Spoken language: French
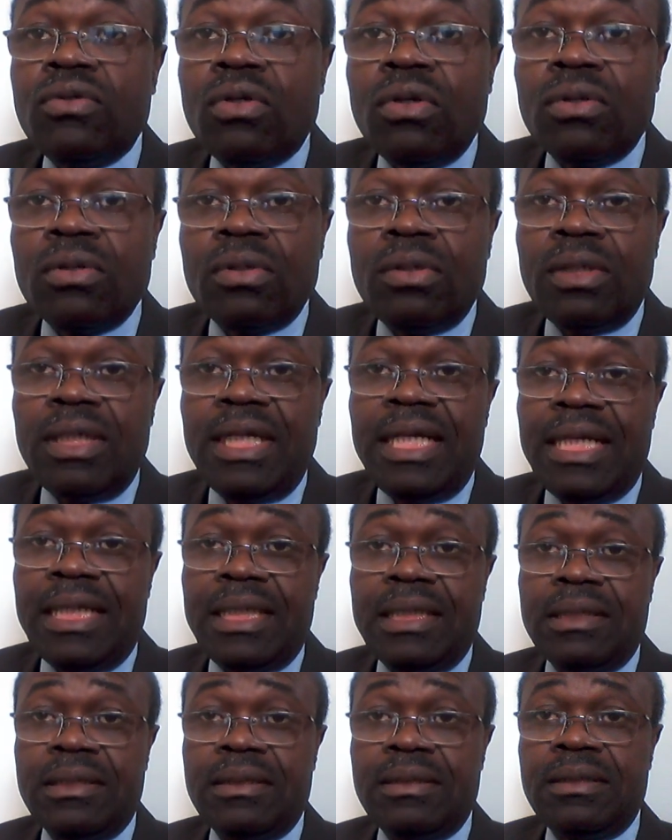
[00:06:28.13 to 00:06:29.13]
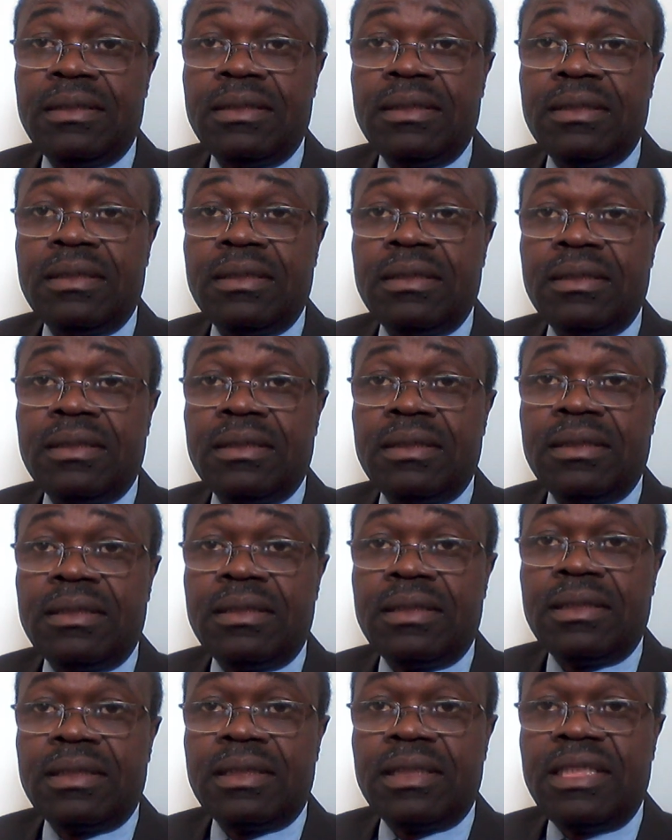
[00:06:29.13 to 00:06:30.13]
Congolais
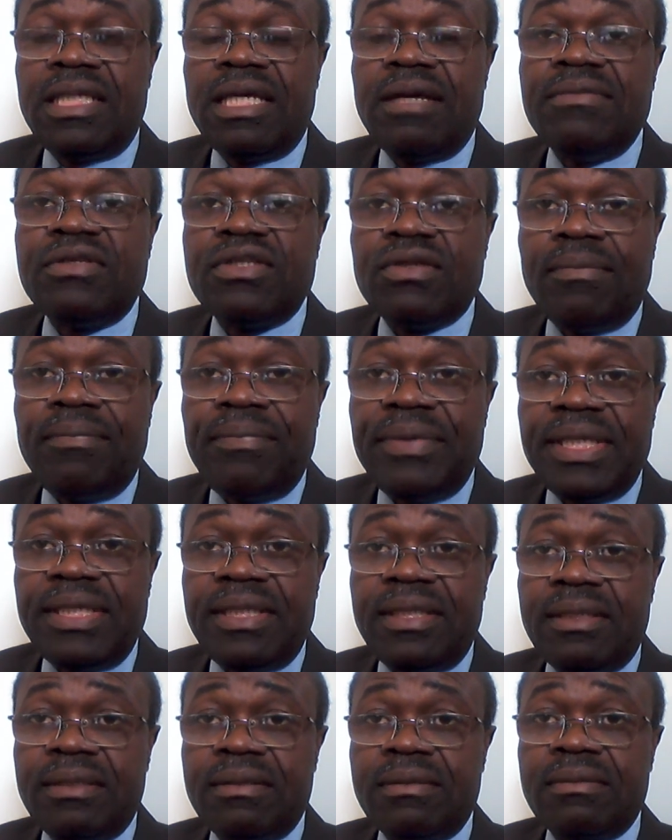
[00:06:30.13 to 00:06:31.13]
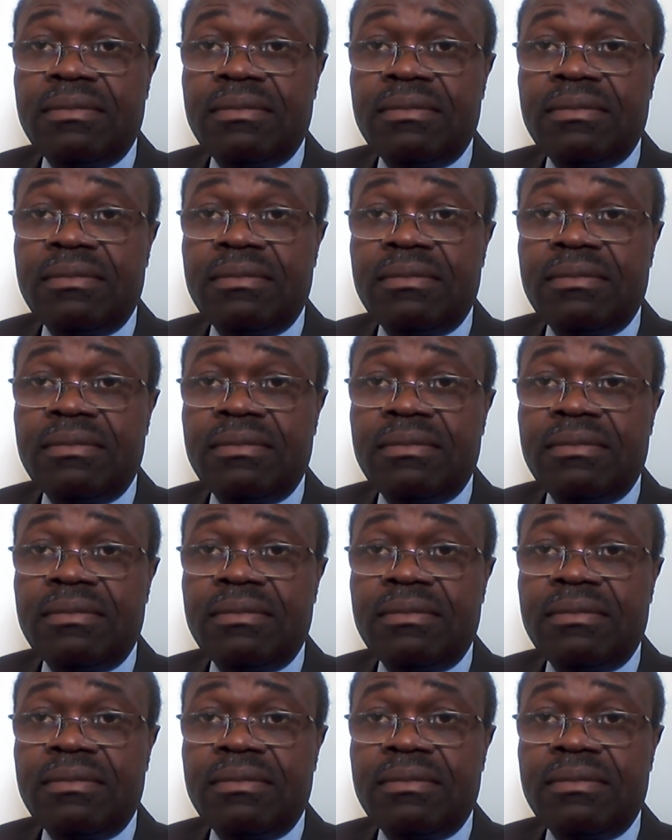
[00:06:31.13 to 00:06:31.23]
qui aime son pays,